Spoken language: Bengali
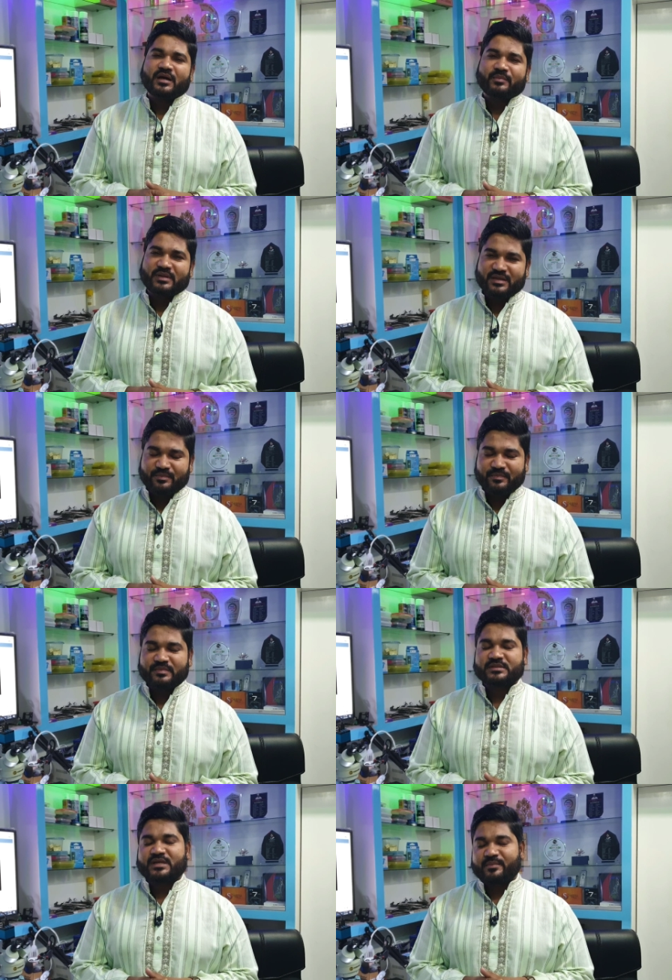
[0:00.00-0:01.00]
আপনাদের
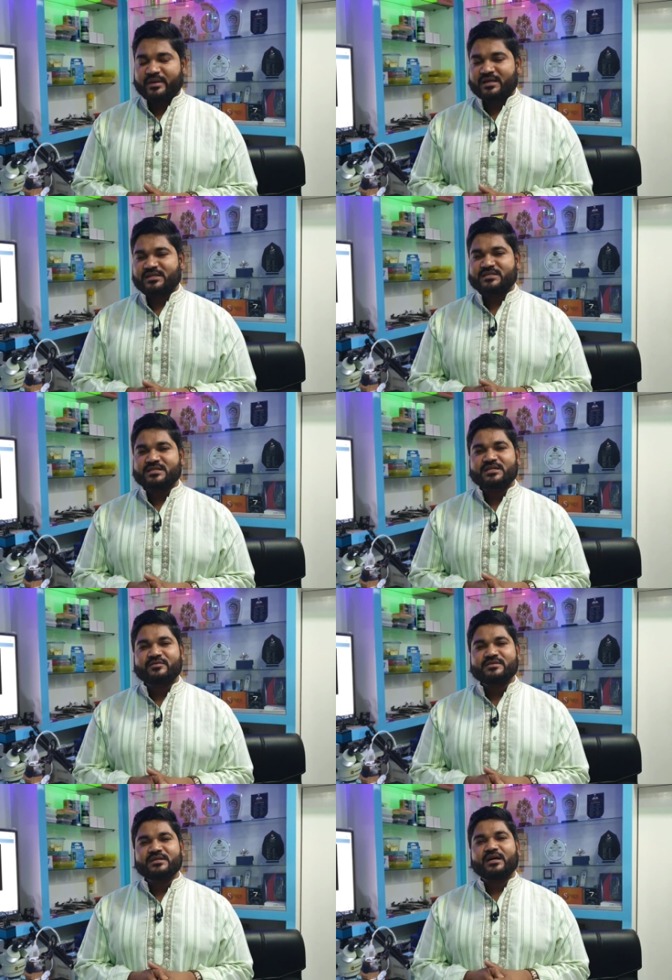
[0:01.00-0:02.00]
সামনে আসার চেষ্টা
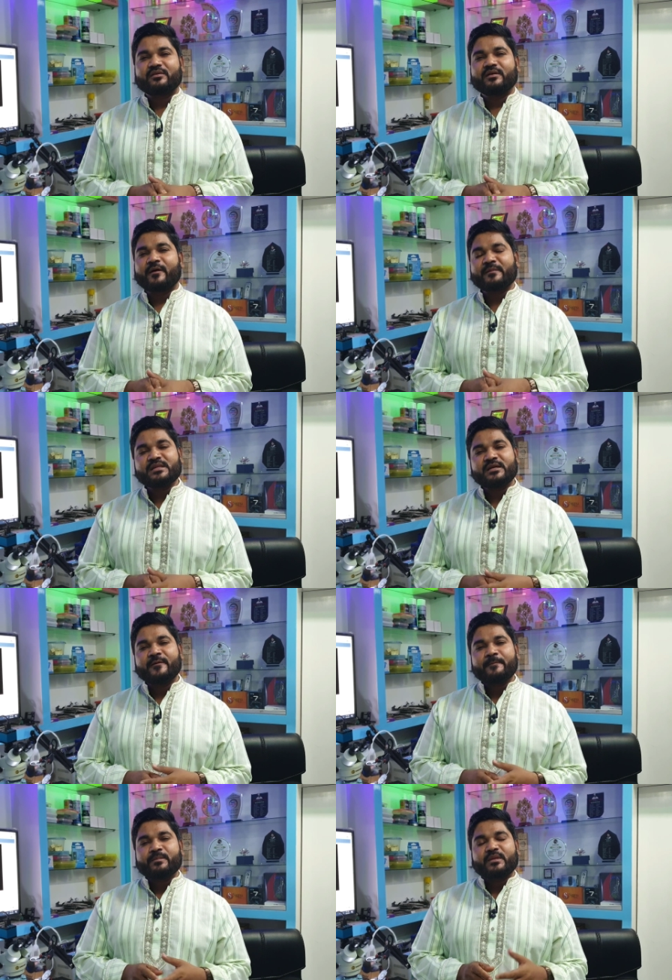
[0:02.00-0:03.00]
করছি কারণ আমাদের
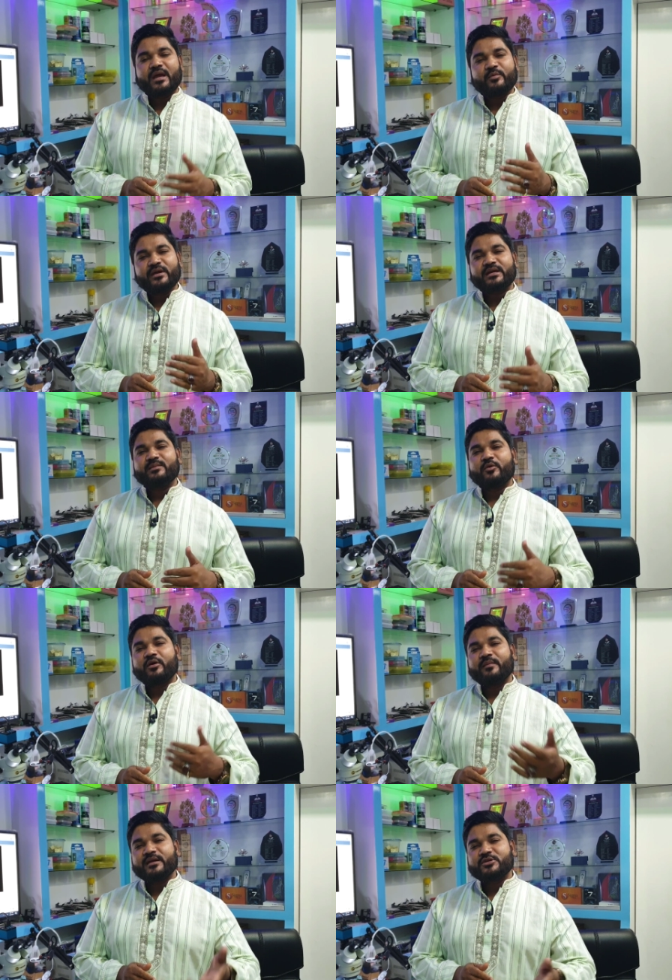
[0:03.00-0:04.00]
এমন একটি
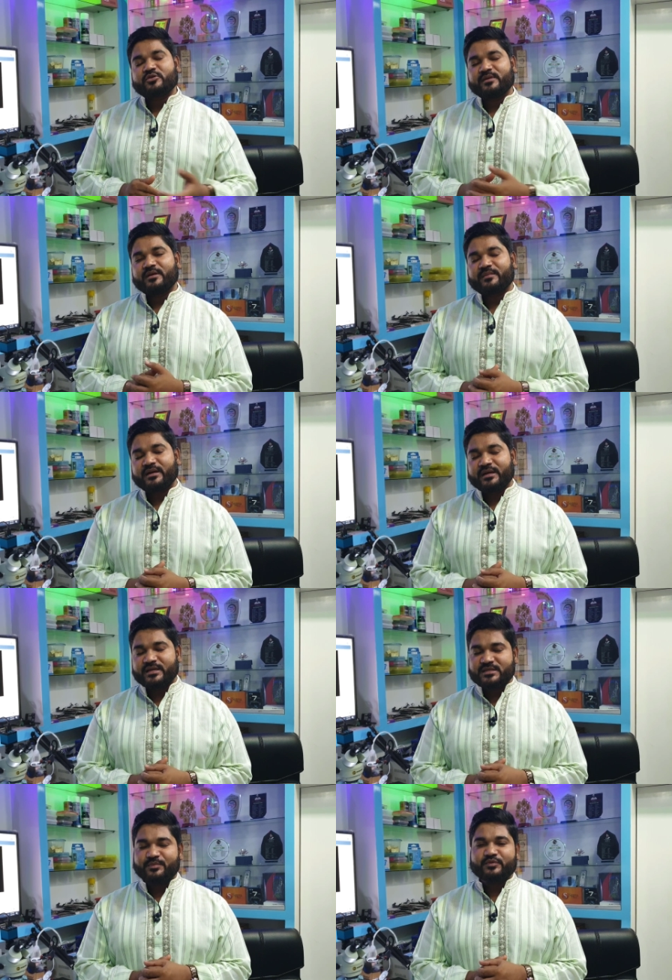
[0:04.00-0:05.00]
মহামারীর সময় আমরা
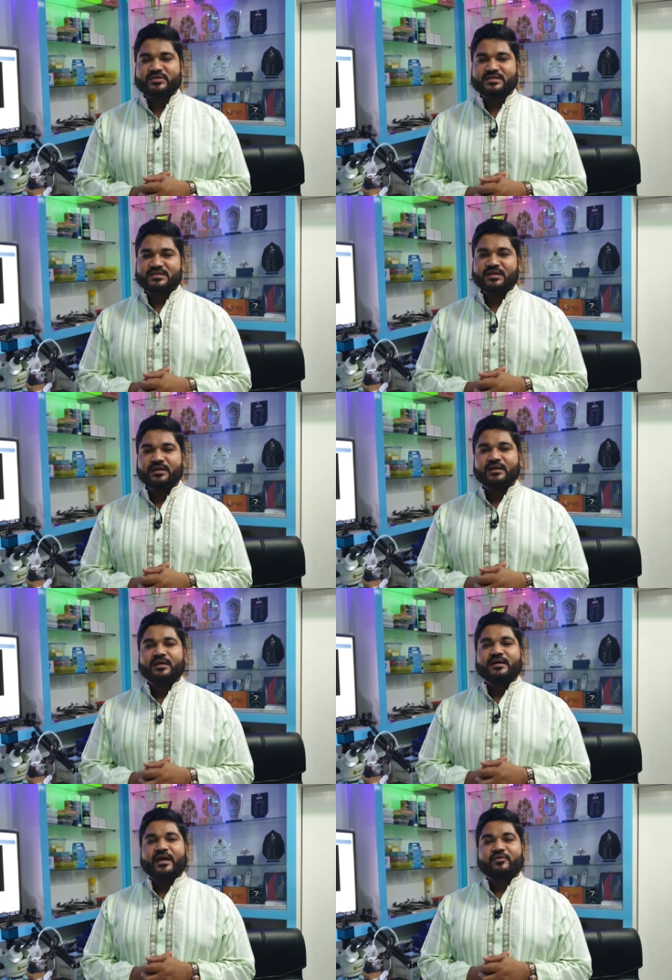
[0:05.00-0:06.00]
এসে পৌঁছেছি
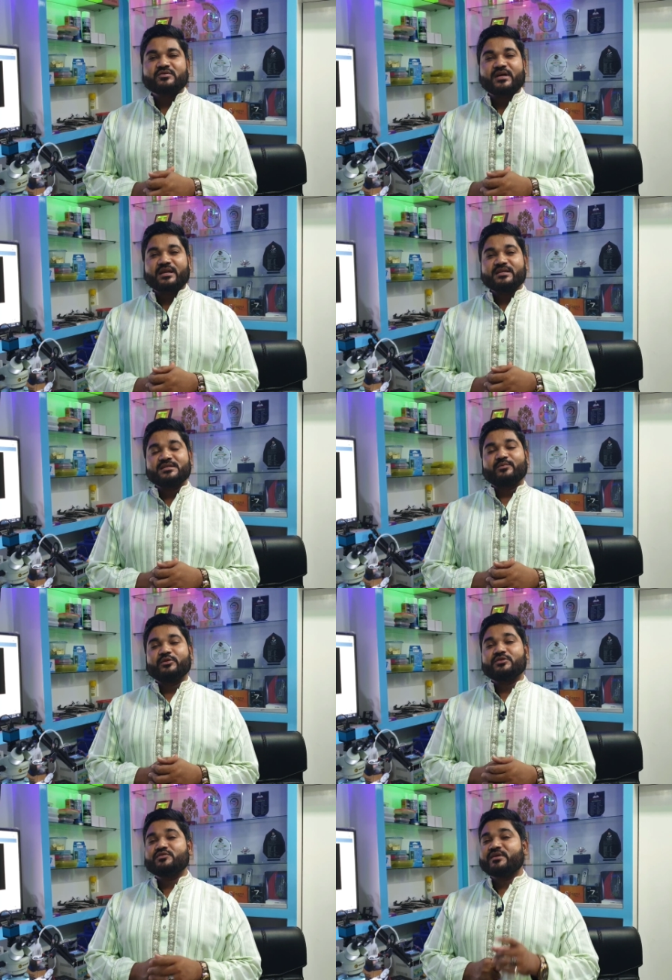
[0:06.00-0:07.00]
এখন সারা দেশের
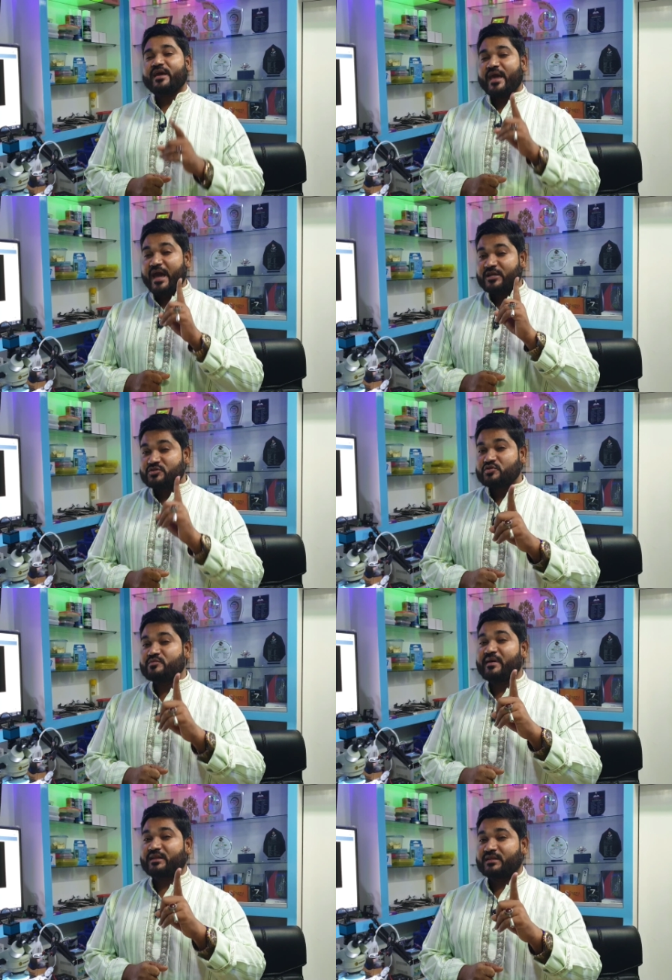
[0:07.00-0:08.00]
মধ্যে যদি একজন
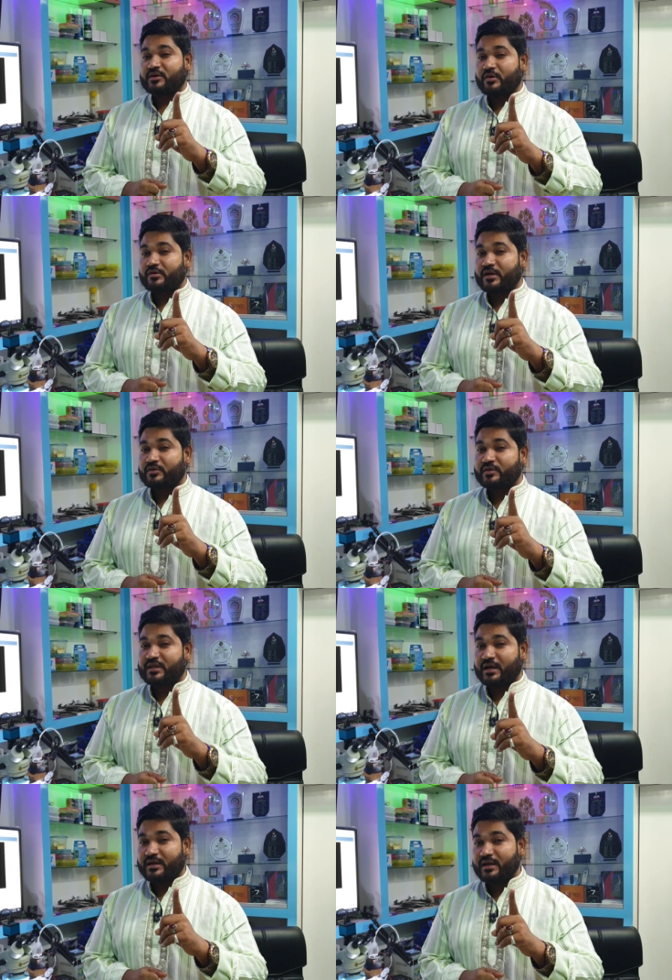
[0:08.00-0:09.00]
ব্যক্তি করোনা রোগী
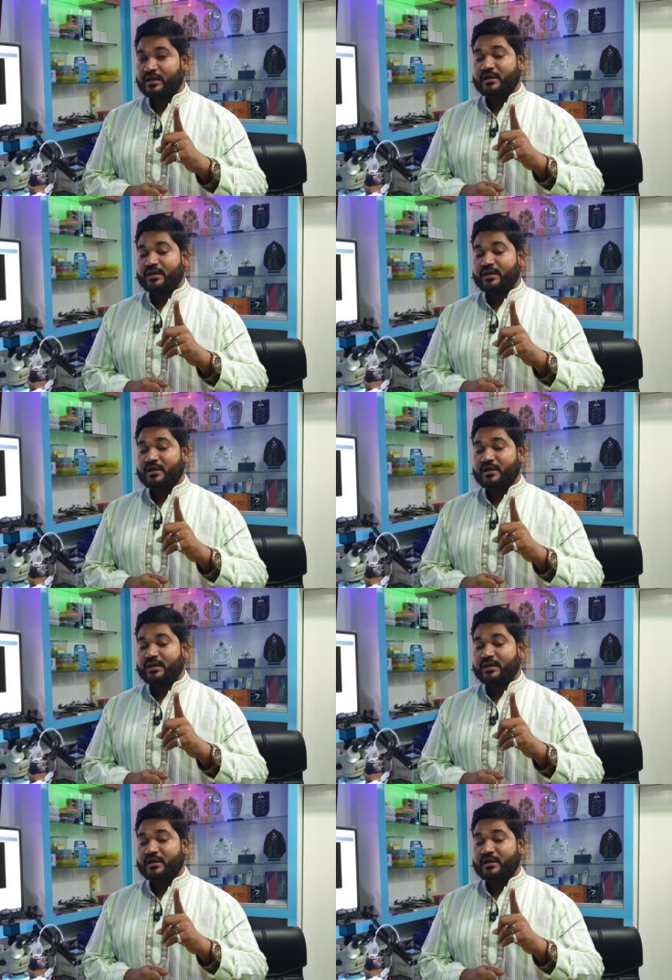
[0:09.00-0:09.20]
থাকে